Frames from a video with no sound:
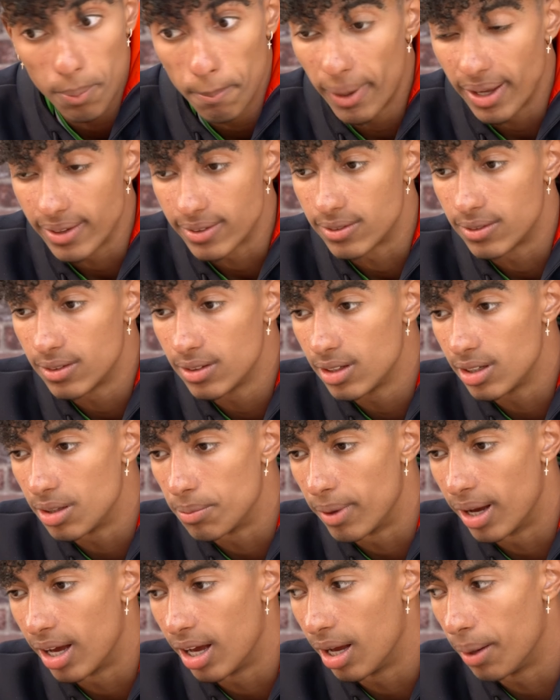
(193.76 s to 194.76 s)
Ma sì,
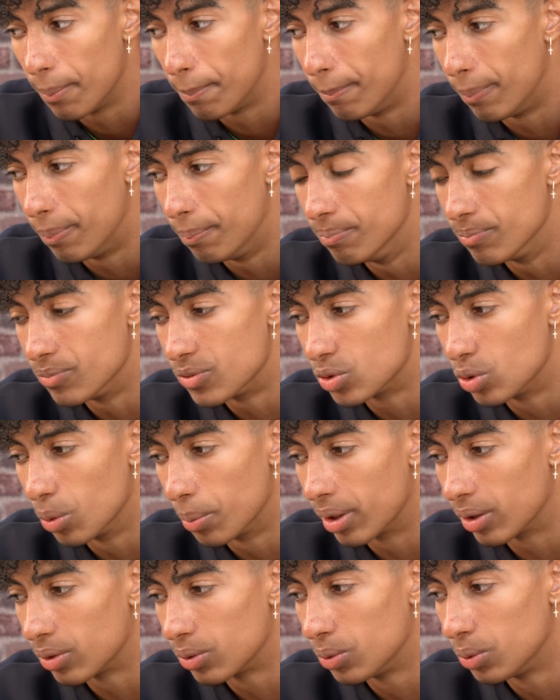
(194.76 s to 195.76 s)
ma
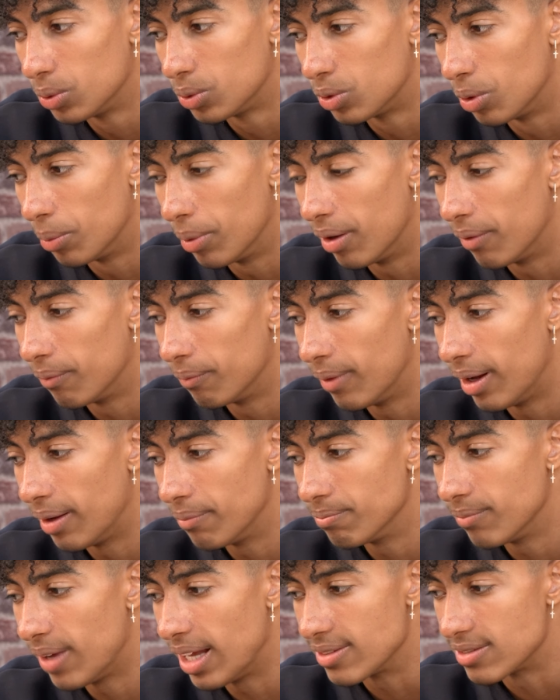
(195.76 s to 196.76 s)
soprattutto, ma,
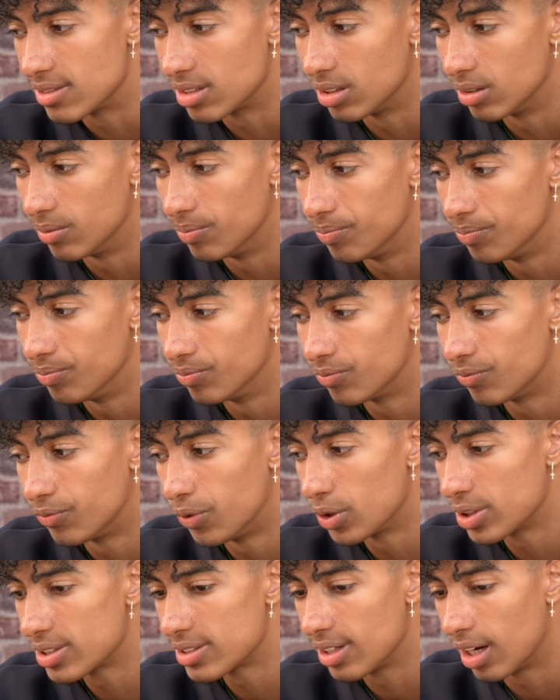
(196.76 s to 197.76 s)
anzi,
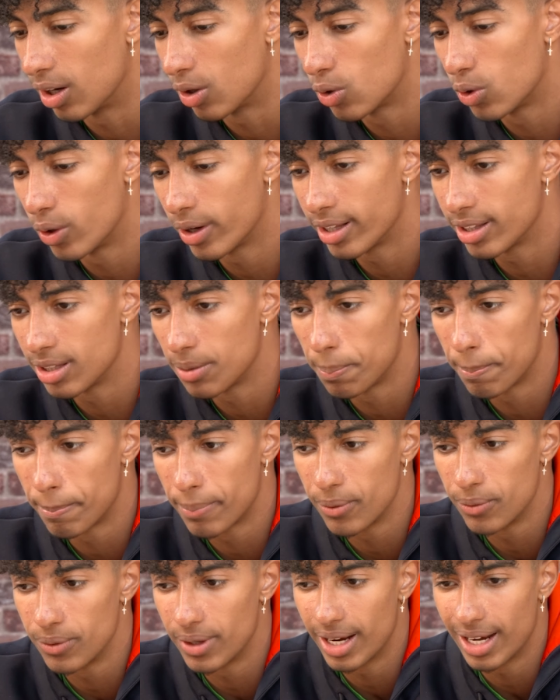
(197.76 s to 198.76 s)
forse ancora di
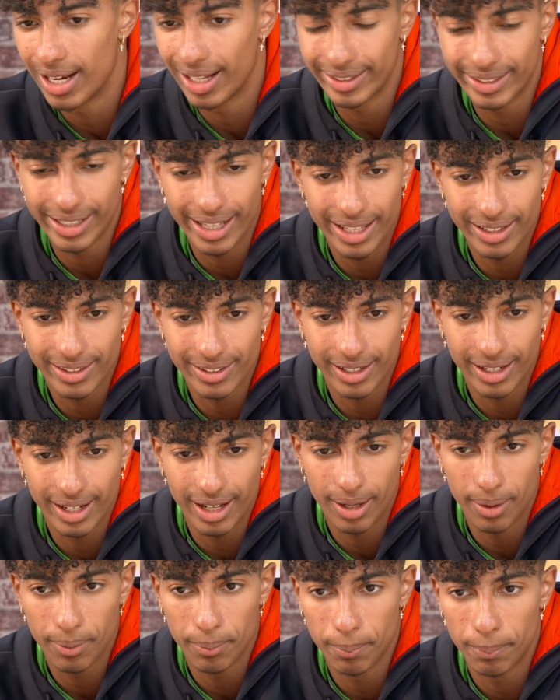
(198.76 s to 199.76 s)
più
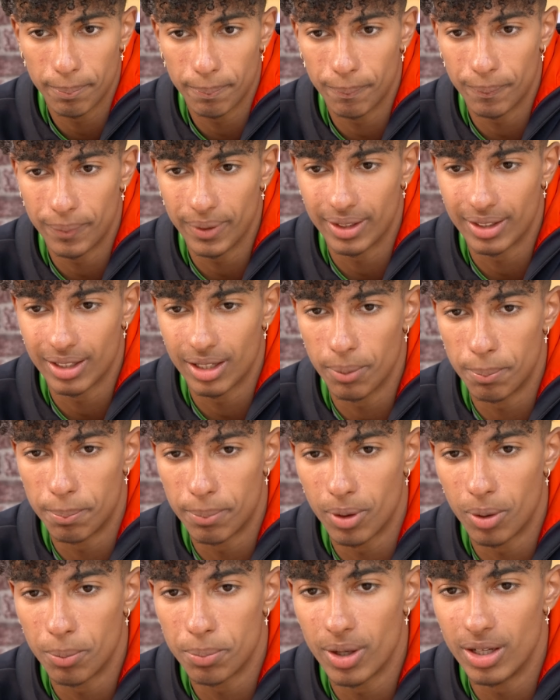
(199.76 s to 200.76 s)
nell'atletica perché
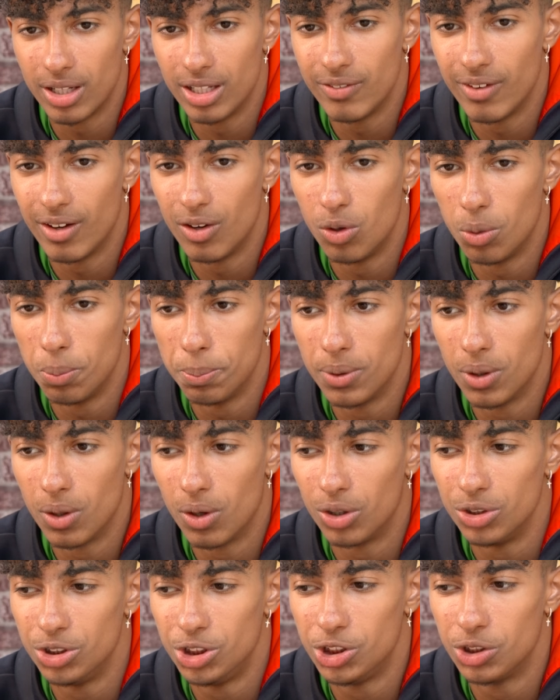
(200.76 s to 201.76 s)
proprio a livello
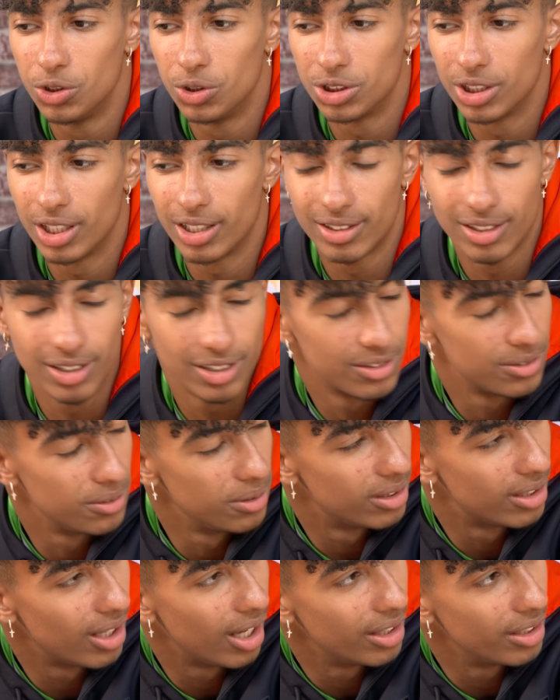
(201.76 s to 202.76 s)
biologico certi
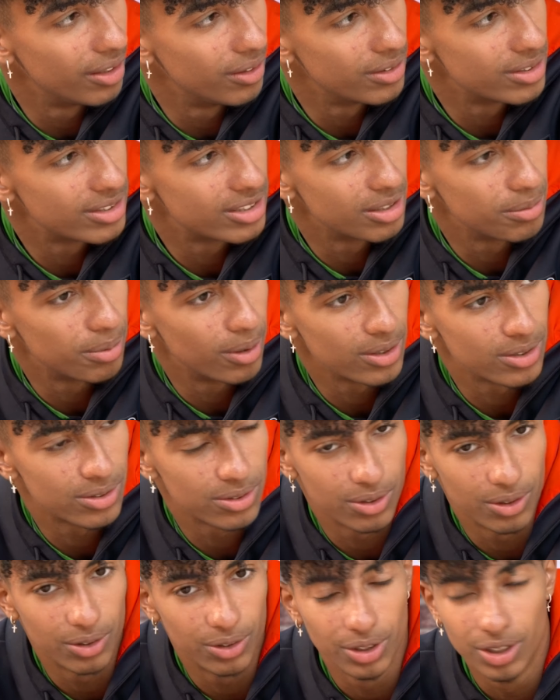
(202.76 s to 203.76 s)
risultati non si
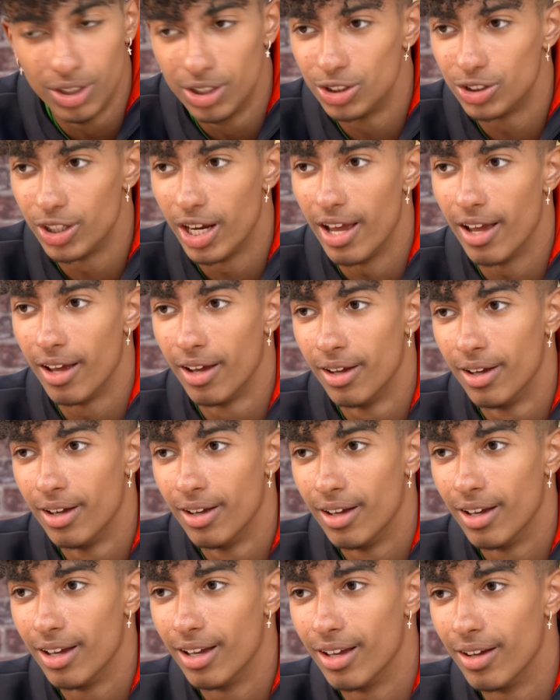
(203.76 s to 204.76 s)
possono... Cioè,
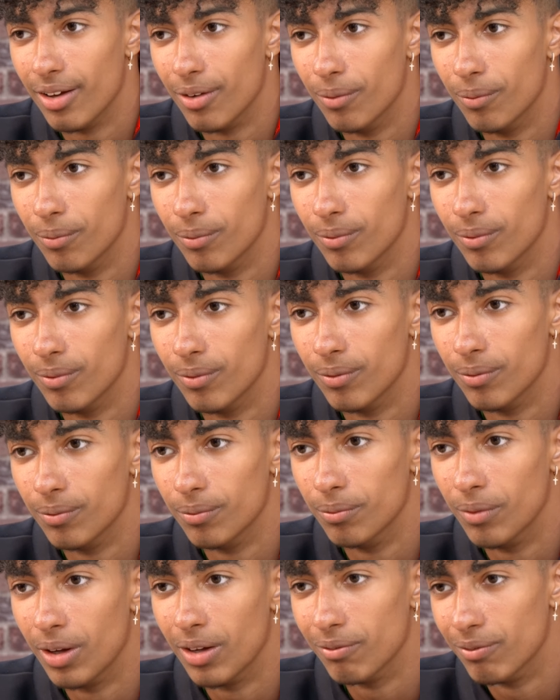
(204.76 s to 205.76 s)

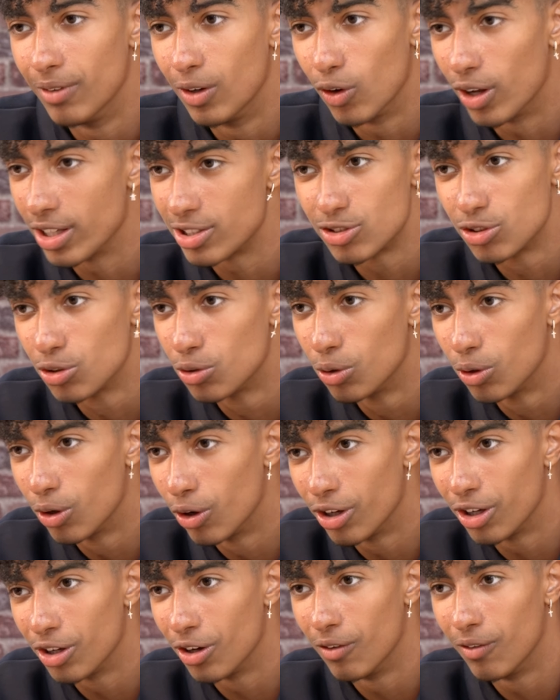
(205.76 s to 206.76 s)
ehm, ve, ve, lo
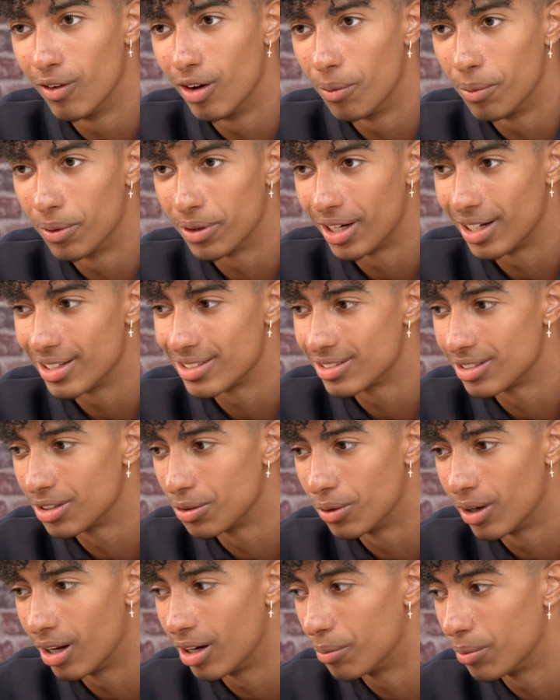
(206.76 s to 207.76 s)
assicuro io, ve lo potrà
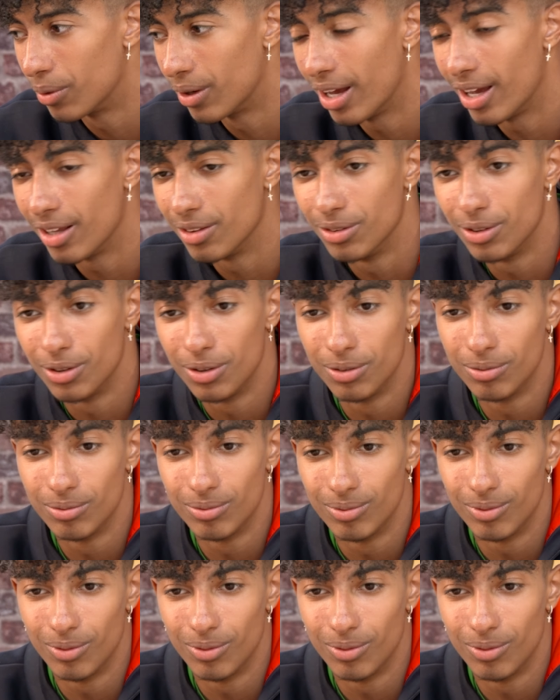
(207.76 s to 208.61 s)
assicurare pure Andrew,